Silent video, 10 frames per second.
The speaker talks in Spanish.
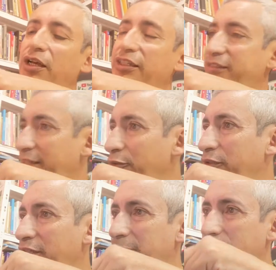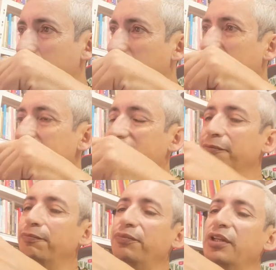Así es lo que, lo que
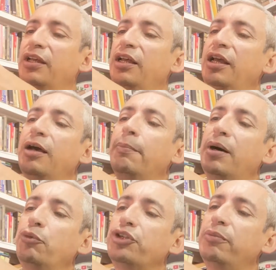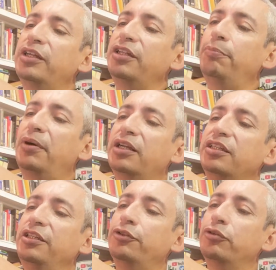hacen. Vamos a hablar del
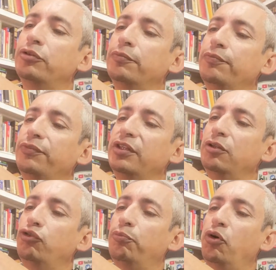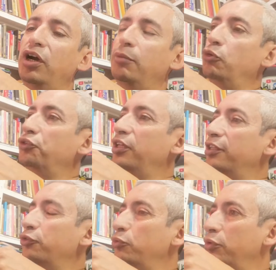Parkinson. Supongamos que
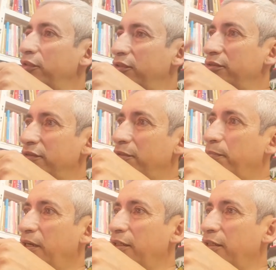es tu, eh,